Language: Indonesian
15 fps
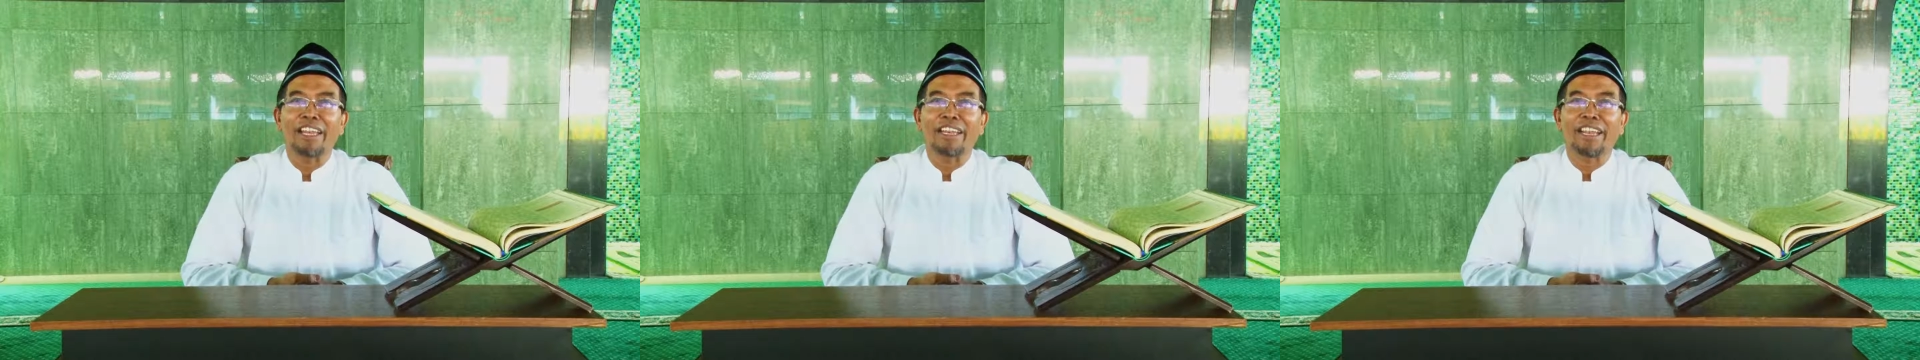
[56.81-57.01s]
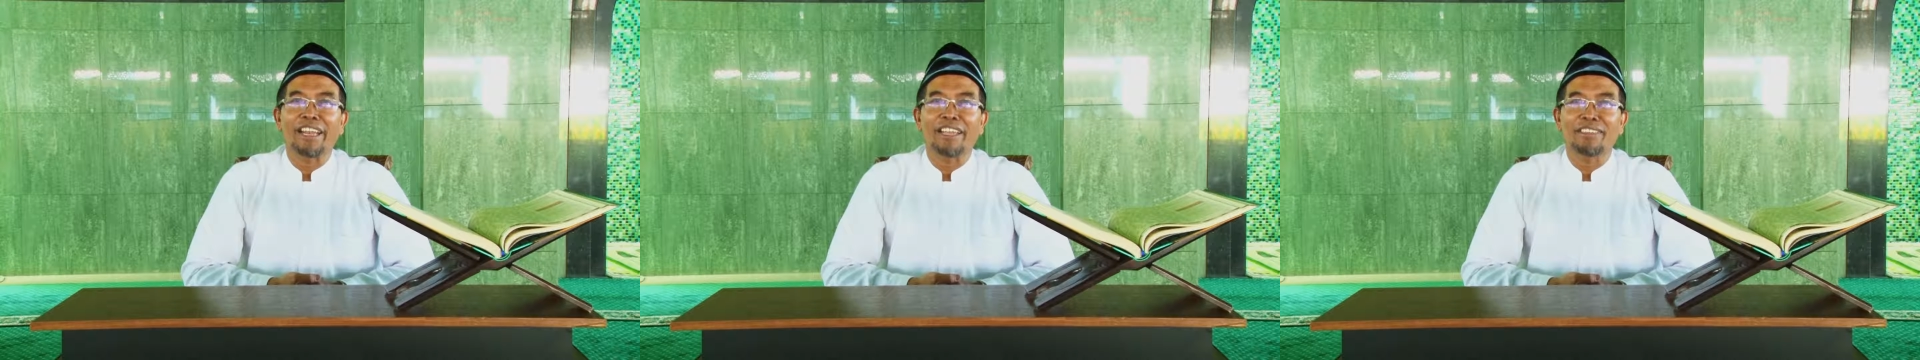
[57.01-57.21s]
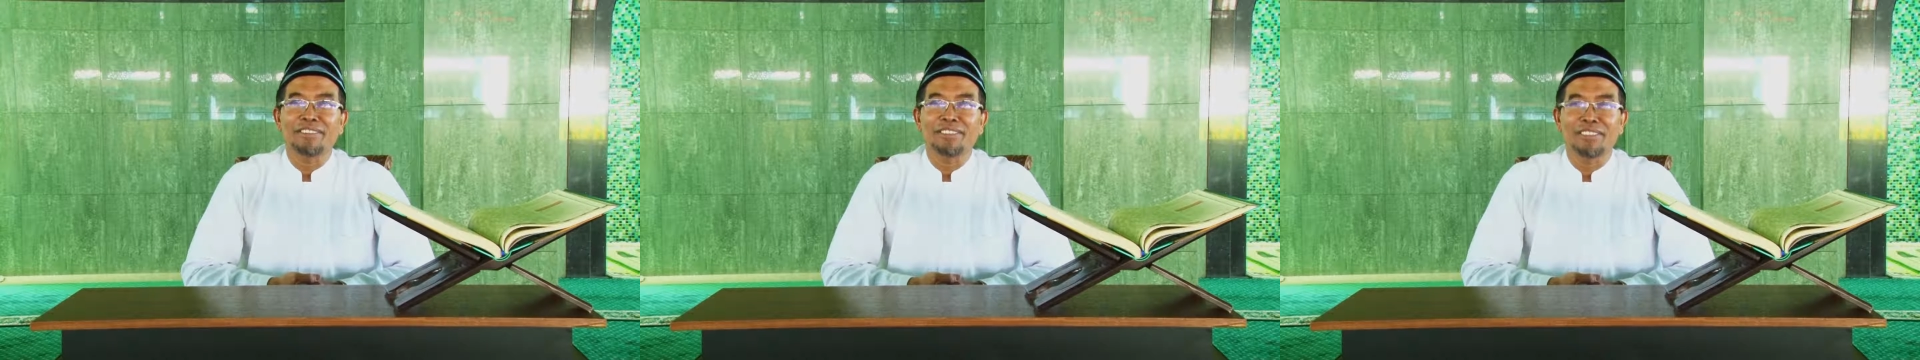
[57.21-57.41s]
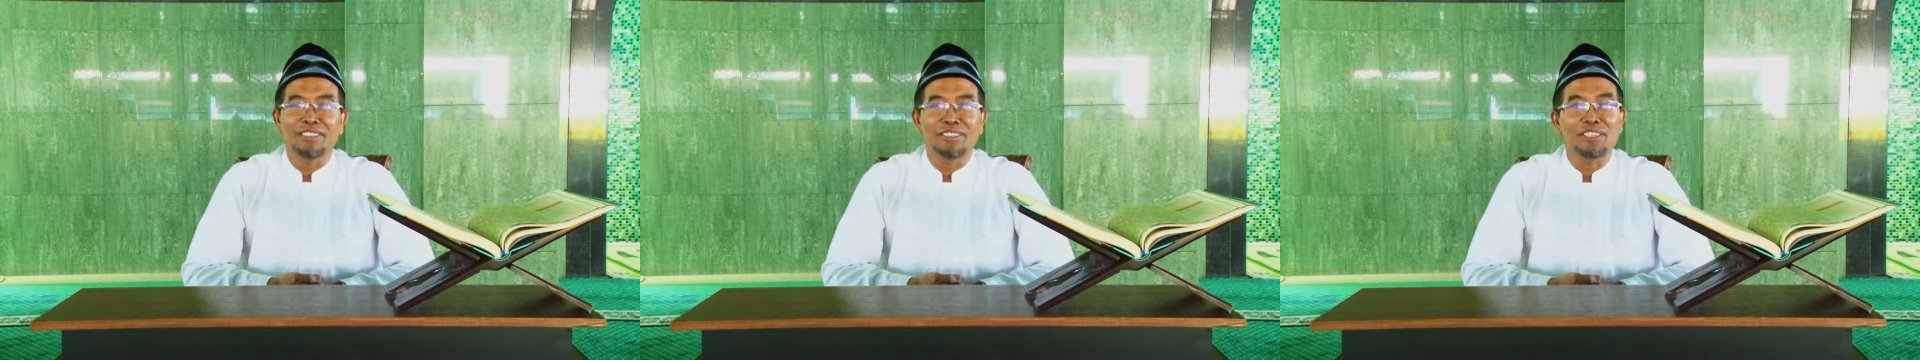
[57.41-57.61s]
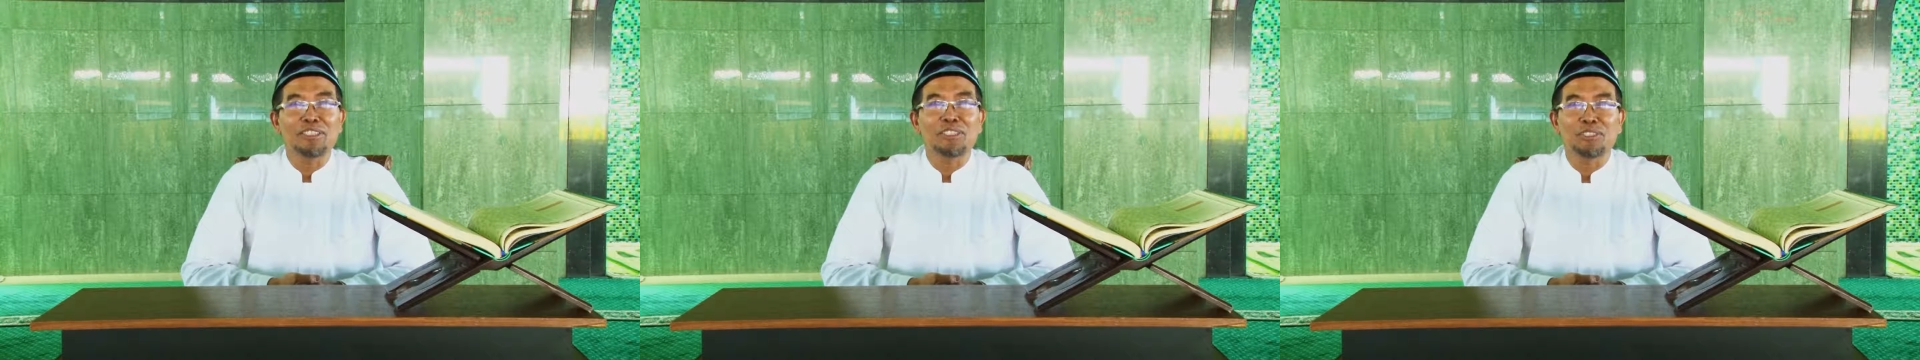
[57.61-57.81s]

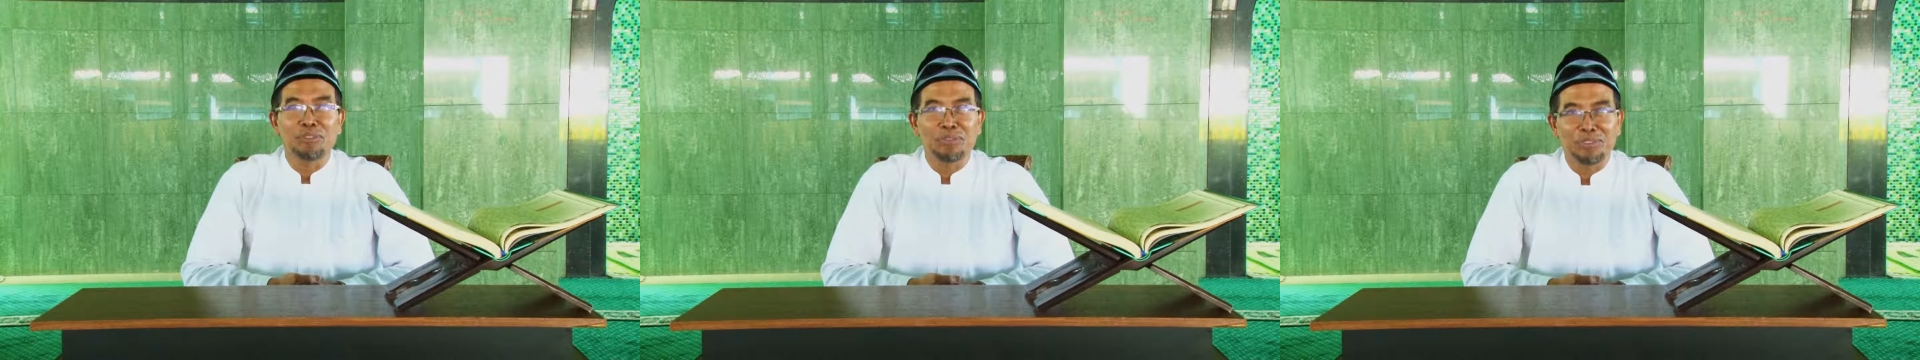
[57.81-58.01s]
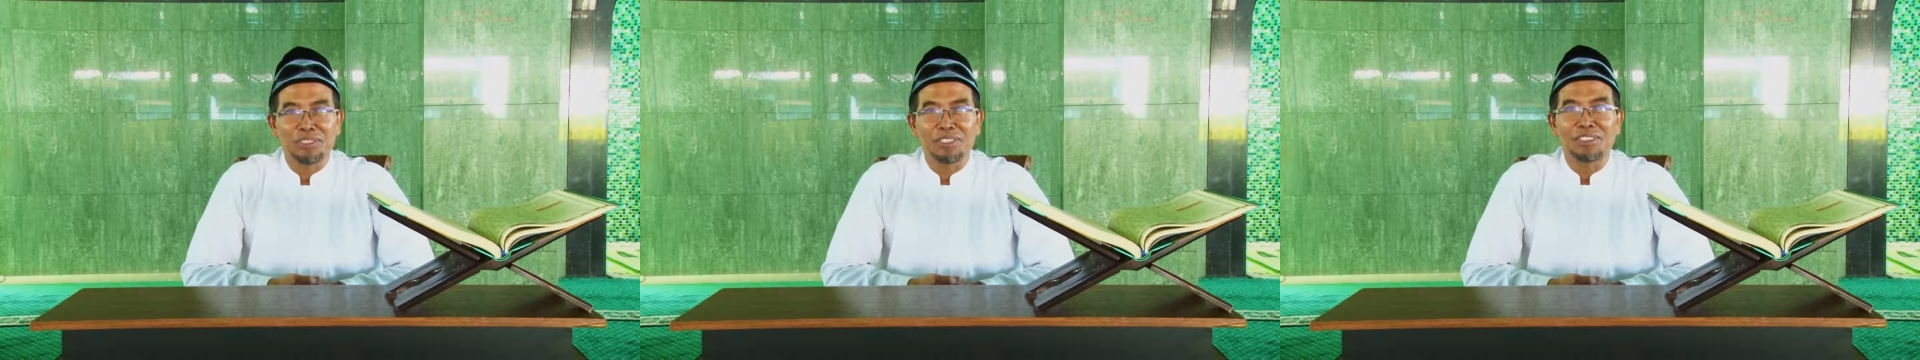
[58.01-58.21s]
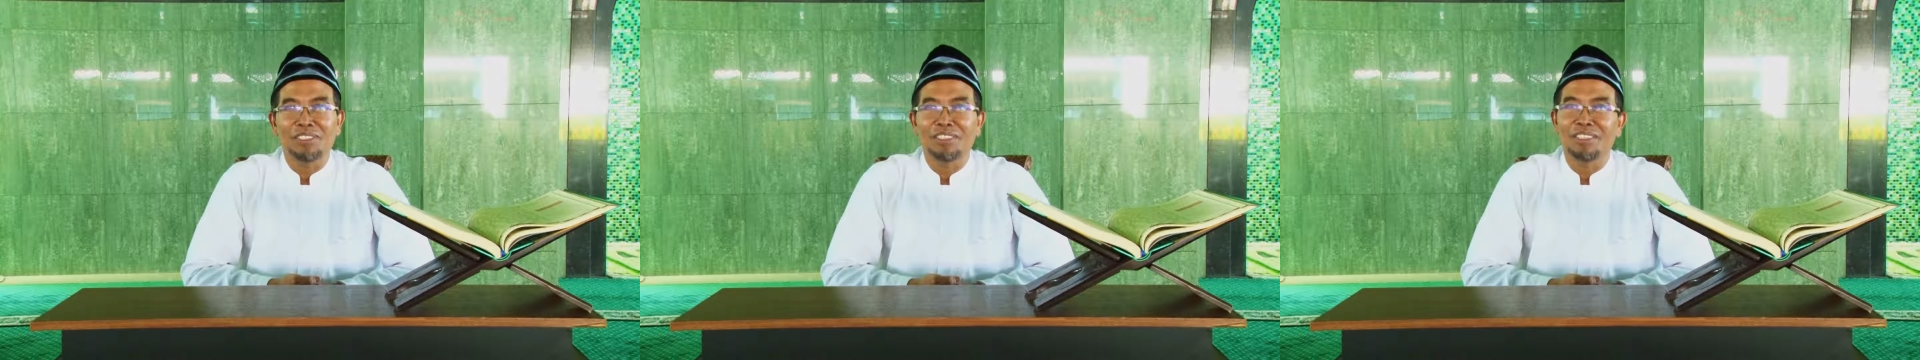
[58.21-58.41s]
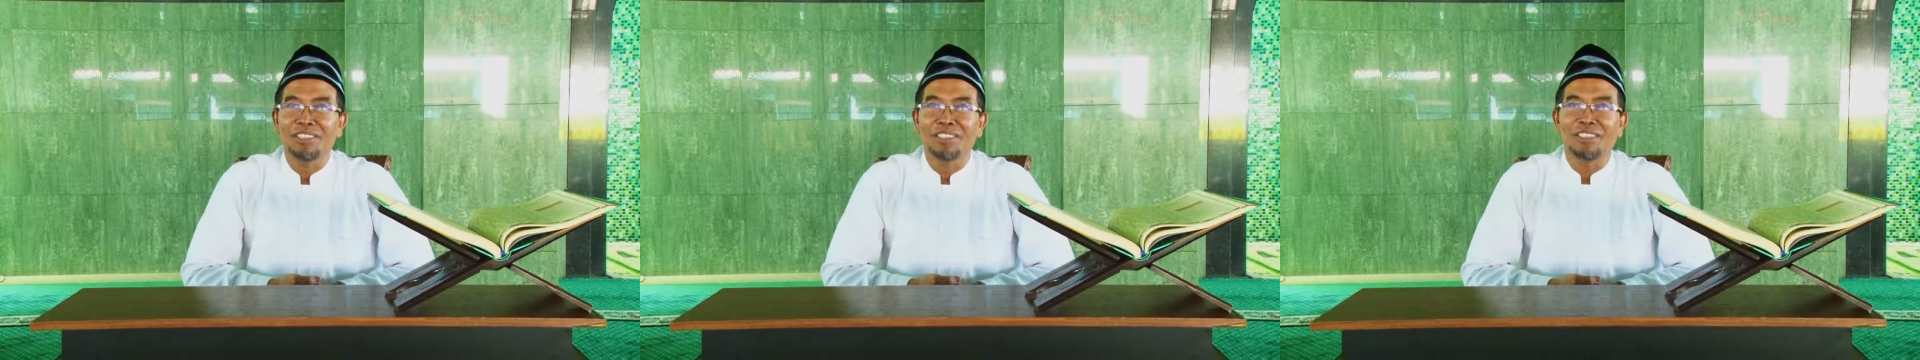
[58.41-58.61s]
RSIJ TV